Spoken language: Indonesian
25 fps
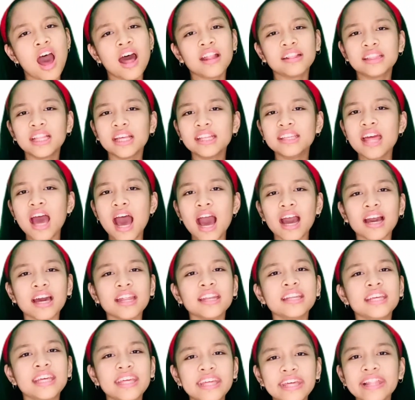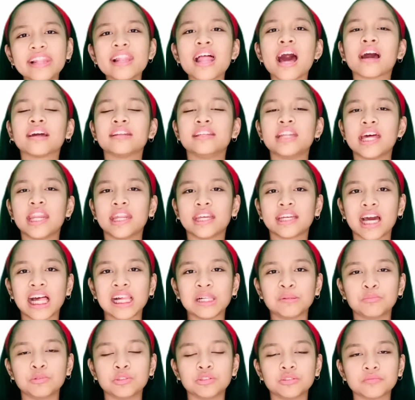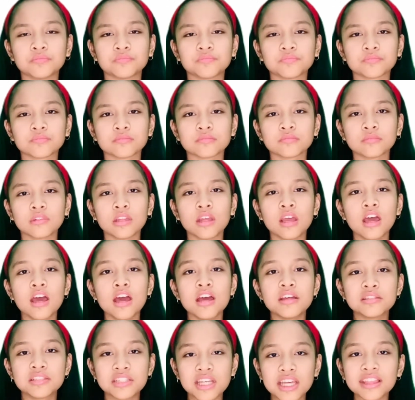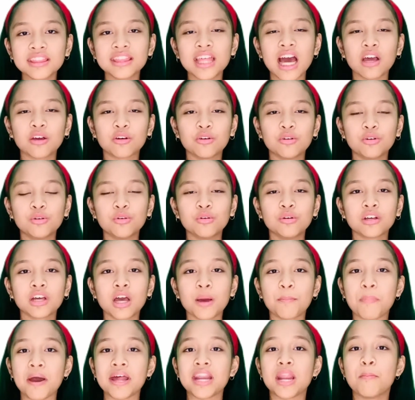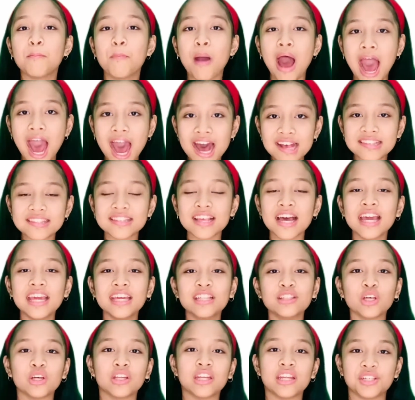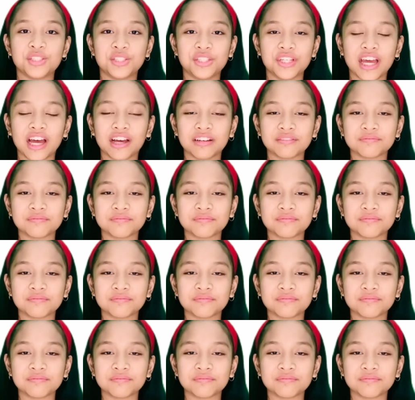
Tidak akan hilang dari kalbu. Cintaku kepada bahasa Indonesia